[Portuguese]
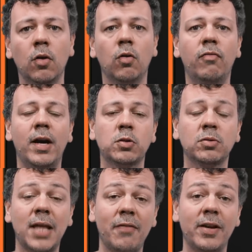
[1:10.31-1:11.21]
O Vasco
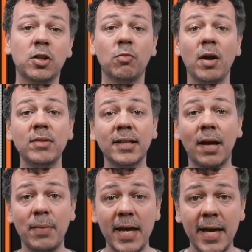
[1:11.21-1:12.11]
estava ali no meio da
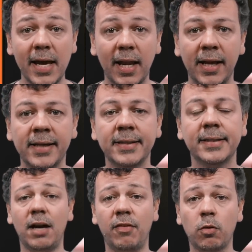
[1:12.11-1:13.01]
tabela,
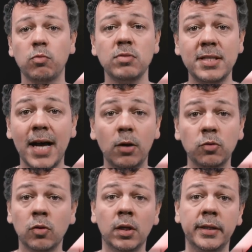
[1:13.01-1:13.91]
estava com um
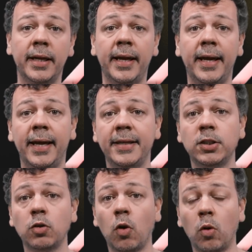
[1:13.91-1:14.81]
saldo é,
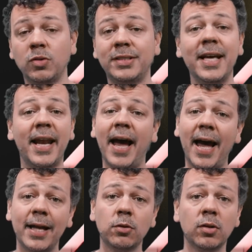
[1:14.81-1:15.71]
de gols
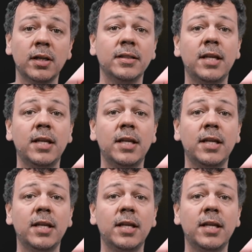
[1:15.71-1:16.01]
zerado.